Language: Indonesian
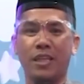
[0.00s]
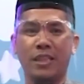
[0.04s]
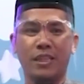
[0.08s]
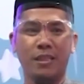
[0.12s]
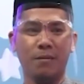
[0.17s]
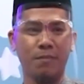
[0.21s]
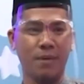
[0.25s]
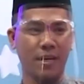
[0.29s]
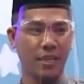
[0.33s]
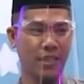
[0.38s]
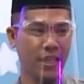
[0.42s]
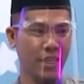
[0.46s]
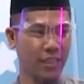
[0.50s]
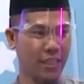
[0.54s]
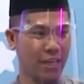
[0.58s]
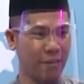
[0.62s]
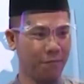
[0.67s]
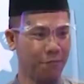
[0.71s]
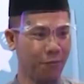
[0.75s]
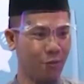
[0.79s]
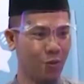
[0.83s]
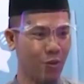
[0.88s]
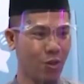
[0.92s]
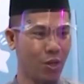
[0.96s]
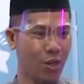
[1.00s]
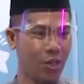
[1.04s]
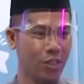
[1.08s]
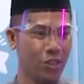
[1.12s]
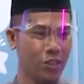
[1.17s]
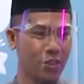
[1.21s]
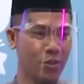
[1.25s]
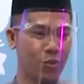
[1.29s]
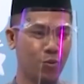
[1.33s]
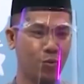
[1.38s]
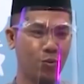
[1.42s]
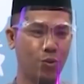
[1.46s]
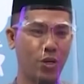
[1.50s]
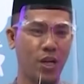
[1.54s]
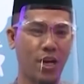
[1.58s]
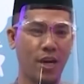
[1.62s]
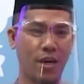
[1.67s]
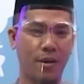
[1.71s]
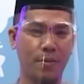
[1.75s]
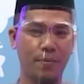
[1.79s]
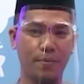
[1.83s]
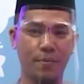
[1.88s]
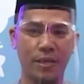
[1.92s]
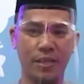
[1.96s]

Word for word: teman kita Furkon sudah